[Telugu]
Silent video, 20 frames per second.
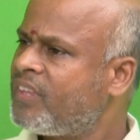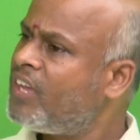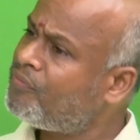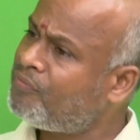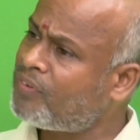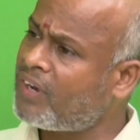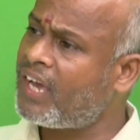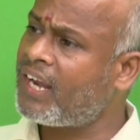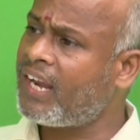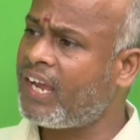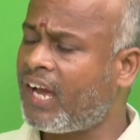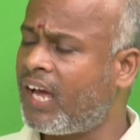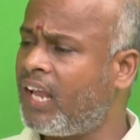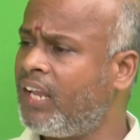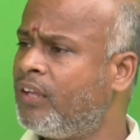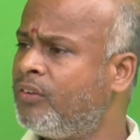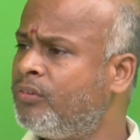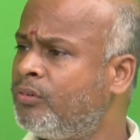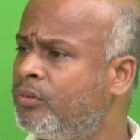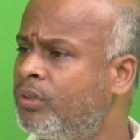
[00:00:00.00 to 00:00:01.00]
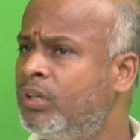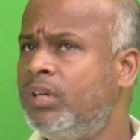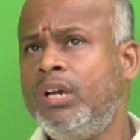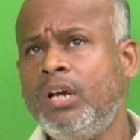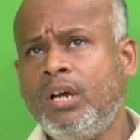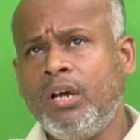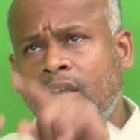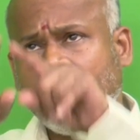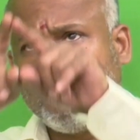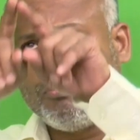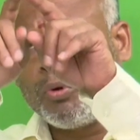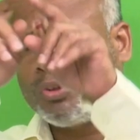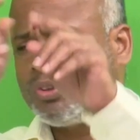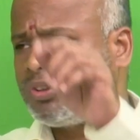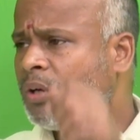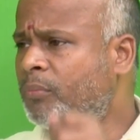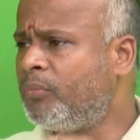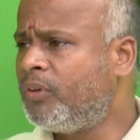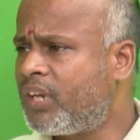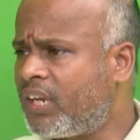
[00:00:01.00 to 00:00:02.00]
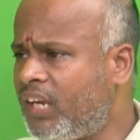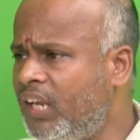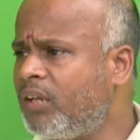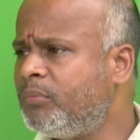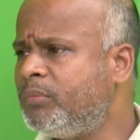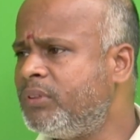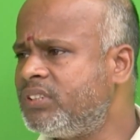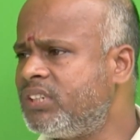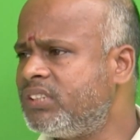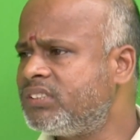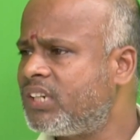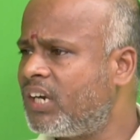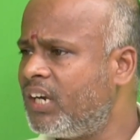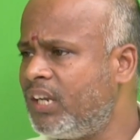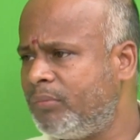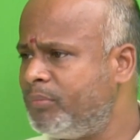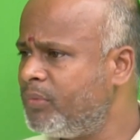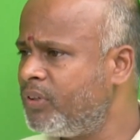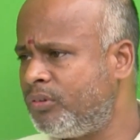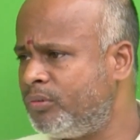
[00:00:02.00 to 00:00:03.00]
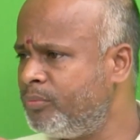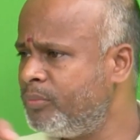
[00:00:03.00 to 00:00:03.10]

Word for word: ఎఫ్ఐఆర్ కాలేదు మొత్తం డ్రిల్లింగ్ మిషన్స్ అండి మీరు